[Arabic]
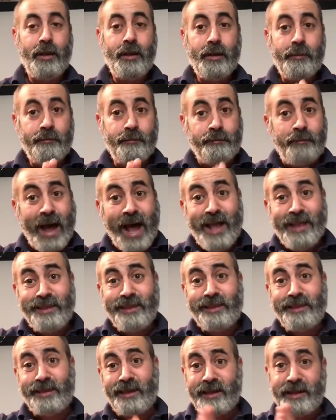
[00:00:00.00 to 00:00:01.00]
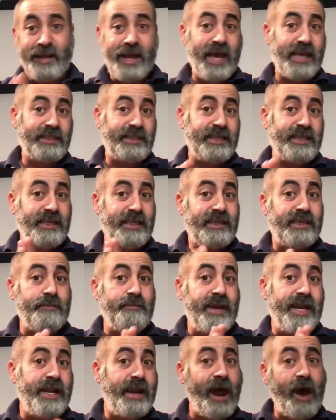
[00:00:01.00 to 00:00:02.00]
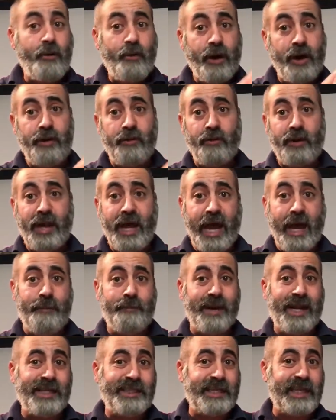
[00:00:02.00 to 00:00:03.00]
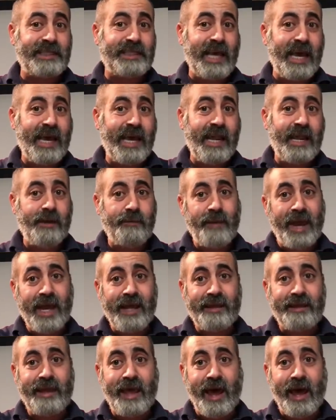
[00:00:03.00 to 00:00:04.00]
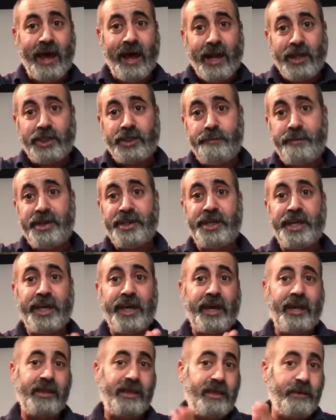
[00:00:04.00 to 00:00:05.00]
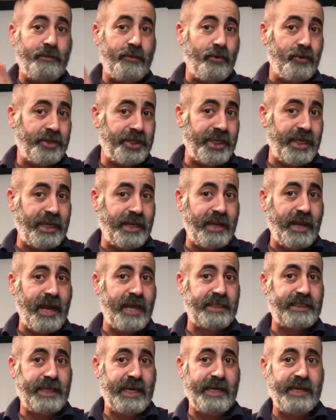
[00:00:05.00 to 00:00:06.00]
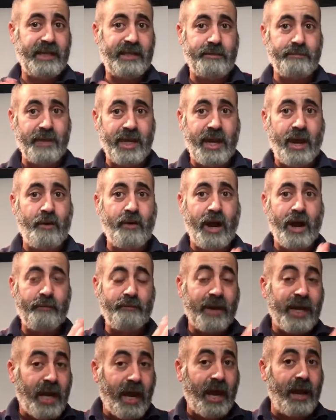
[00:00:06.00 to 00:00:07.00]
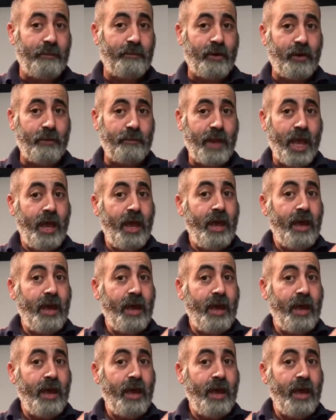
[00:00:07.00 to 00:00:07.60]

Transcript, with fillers: بعض الناس يتمنوا انه اللاعب الجزائري ما ينتقلش باش يكذبوا شي ناس يعني يتمناوها من قلبهم